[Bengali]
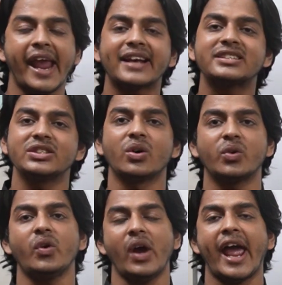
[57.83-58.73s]
একটি
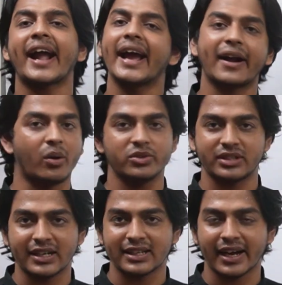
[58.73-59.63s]
অণু একা একা
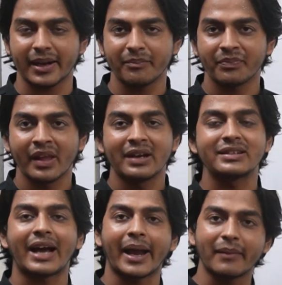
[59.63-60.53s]
অবস্থানে থাকা
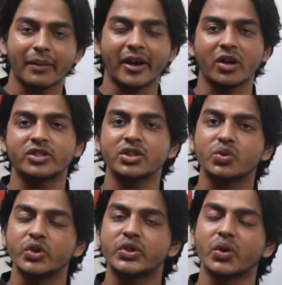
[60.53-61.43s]
ডায়মার মানে হচ্ছে
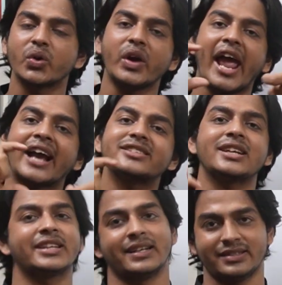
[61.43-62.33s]
দুইটি অণু
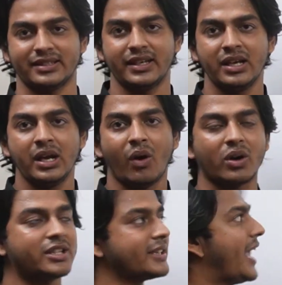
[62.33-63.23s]
একসাথে আছে
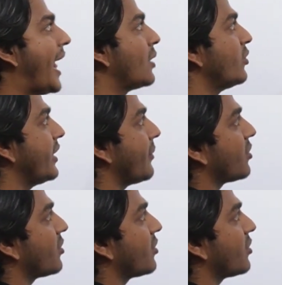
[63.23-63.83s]
অর্থাৎ অ্যালমোনিয়াম